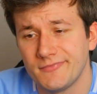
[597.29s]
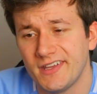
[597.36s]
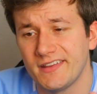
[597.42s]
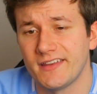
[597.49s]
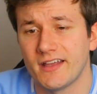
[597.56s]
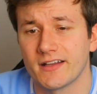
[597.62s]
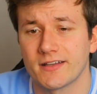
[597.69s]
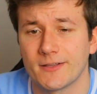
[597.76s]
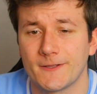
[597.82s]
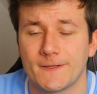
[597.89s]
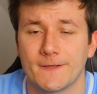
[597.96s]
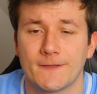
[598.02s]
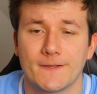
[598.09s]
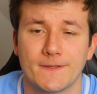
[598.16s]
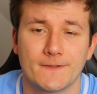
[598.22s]
Jednak
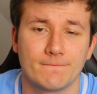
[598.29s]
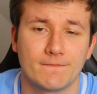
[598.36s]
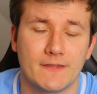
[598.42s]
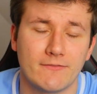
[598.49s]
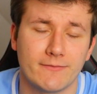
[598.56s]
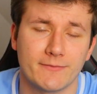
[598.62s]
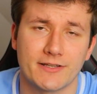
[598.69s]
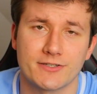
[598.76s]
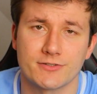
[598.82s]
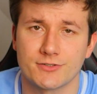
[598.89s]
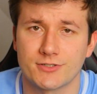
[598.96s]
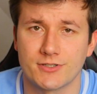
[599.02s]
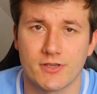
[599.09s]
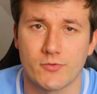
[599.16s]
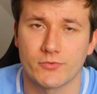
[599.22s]
nie wiem
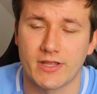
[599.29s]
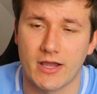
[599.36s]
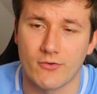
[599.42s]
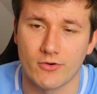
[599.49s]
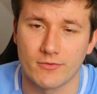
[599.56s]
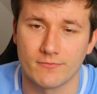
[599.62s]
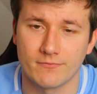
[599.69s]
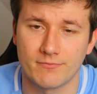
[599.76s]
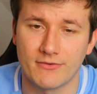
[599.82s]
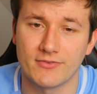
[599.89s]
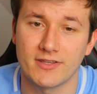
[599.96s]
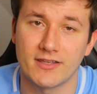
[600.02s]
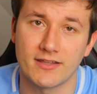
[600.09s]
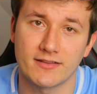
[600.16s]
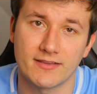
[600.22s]
dlaczego się nie udało.
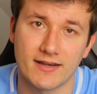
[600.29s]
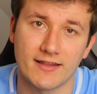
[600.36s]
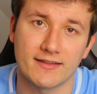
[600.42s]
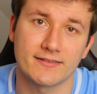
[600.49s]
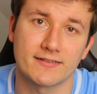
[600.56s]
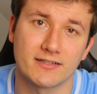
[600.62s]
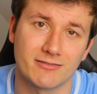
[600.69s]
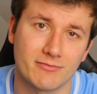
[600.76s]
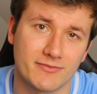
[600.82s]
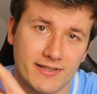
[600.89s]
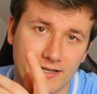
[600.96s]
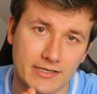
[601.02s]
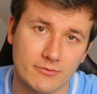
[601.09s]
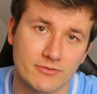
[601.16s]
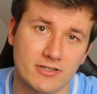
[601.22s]
Pewnie teraz, gdybym
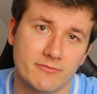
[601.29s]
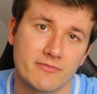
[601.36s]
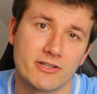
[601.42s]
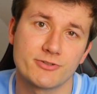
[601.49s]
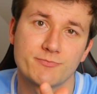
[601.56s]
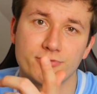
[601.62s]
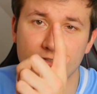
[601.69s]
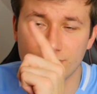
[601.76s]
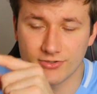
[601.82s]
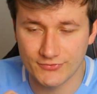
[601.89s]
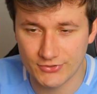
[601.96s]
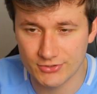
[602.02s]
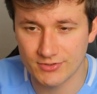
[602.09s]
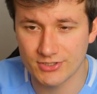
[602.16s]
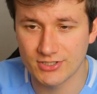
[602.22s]
zagrał ten mecz, później
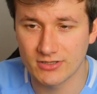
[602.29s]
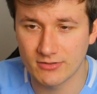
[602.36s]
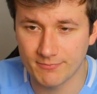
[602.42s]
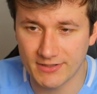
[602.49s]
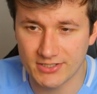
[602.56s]
otworzył jeszcze jedną